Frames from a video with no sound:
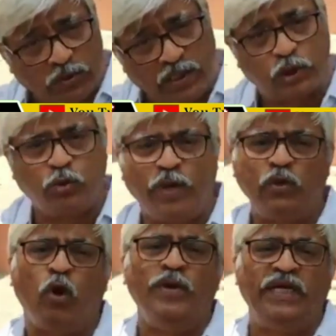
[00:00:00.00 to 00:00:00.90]
নটার
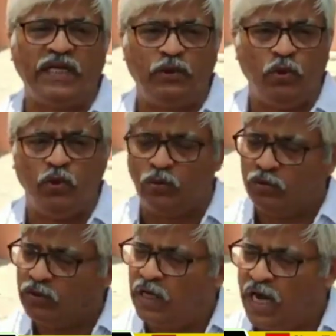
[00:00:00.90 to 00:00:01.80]
সময় ন মিনিটের জন্য
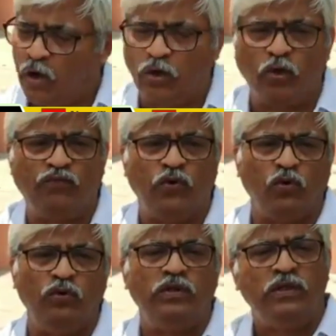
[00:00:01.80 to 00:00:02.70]
আলোটা অফ
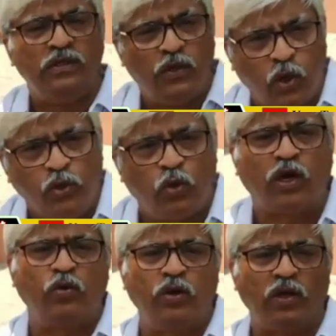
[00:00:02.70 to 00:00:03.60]
করো
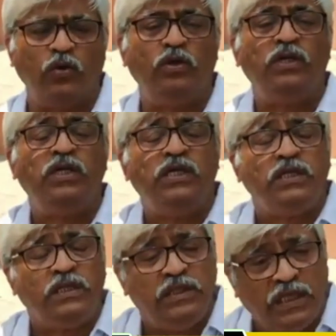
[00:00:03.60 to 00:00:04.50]
অন্ধকার করে রাখো
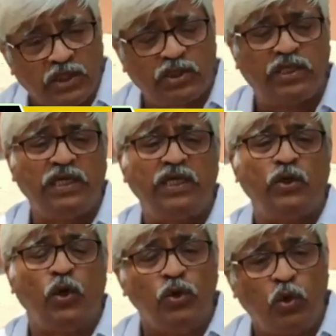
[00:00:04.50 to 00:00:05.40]
দেশকে
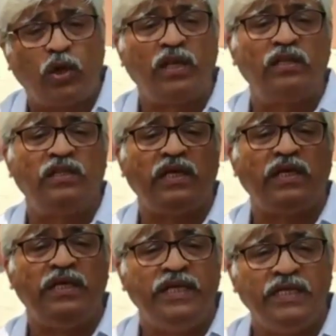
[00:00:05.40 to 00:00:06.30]
অন্ধকারের
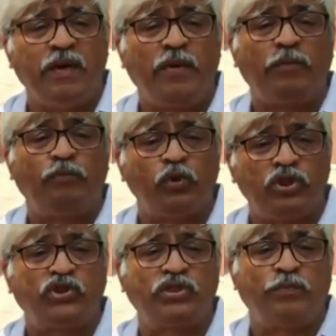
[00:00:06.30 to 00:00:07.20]
দিকে নিয়ে যাওয়ার
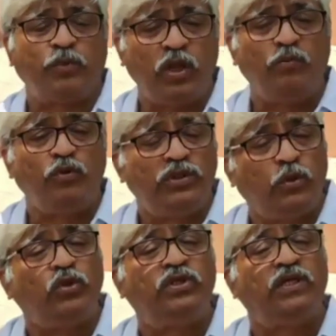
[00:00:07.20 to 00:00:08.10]
প্রচেষ্টা
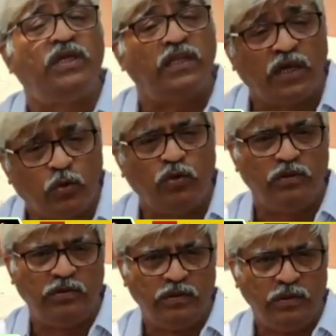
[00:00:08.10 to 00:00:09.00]
প্রধানমন্ত্রী করছেন কিনা দেখুন
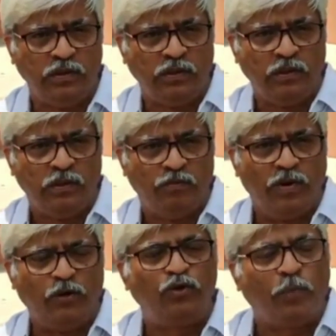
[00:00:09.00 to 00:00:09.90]

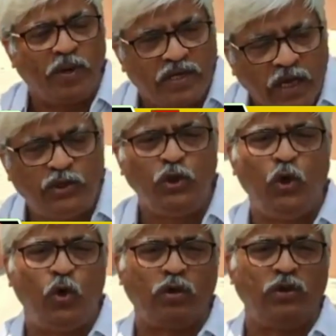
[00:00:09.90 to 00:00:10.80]
মানুষ অপেক্ষায়
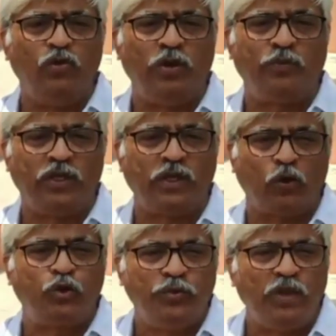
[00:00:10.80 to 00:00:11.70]
ছিল লকডাউনের পরে
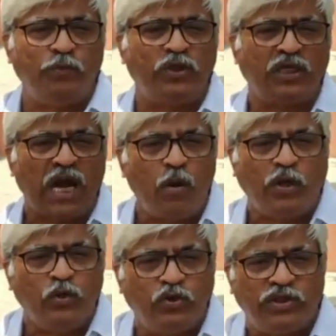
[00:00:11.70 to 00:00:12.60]
যারা অসুবিধায় পড়েছে
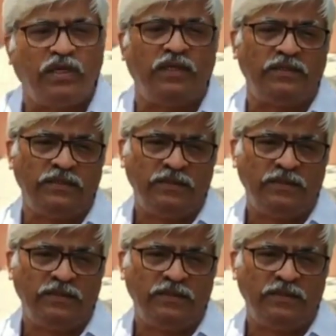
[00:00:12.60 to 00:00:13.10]
খাওয়া জুটছে না